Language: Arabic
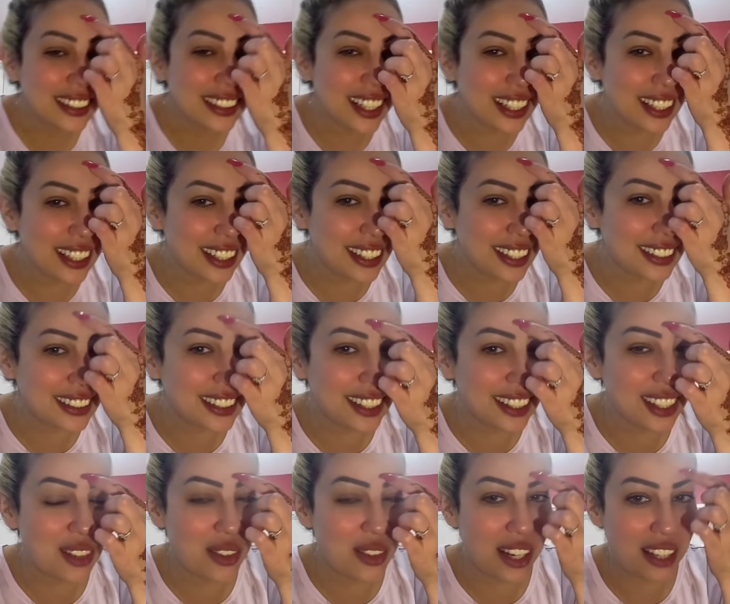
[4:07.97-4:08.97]
قالك الله يستر
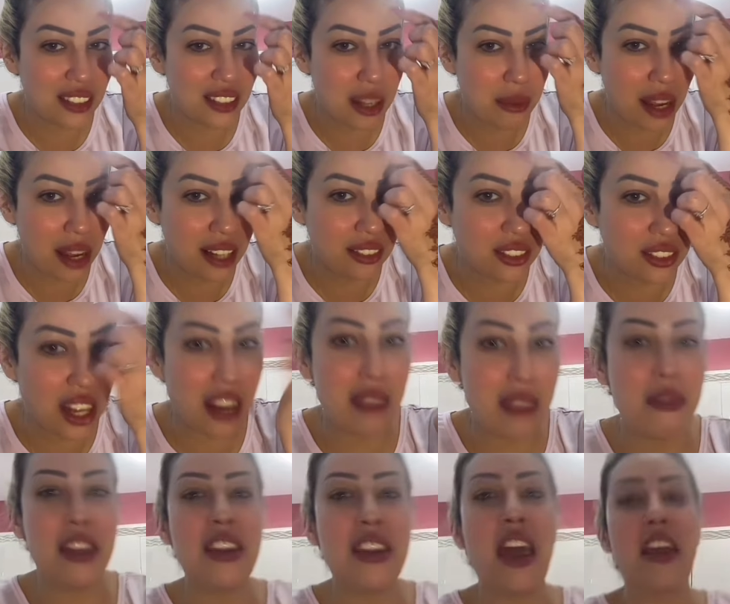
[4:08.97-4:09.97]
دابا راه عندها بحال الدرهم
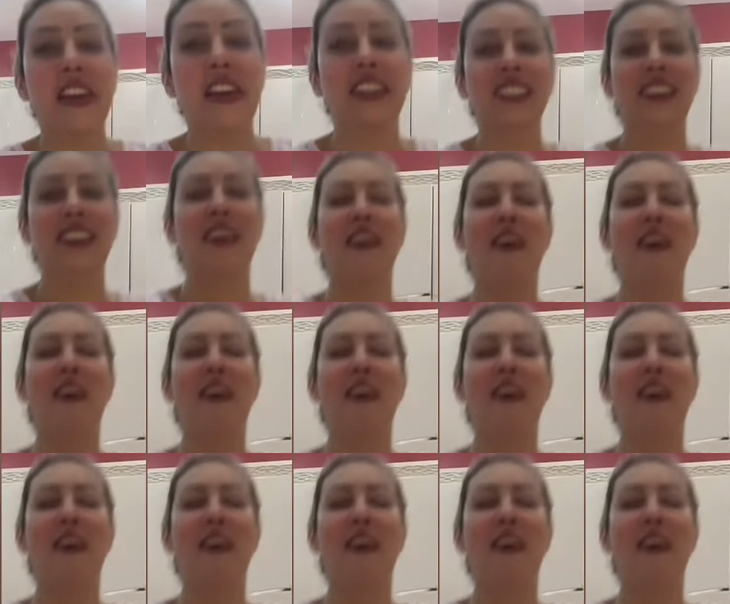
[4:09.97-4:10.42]
هنايا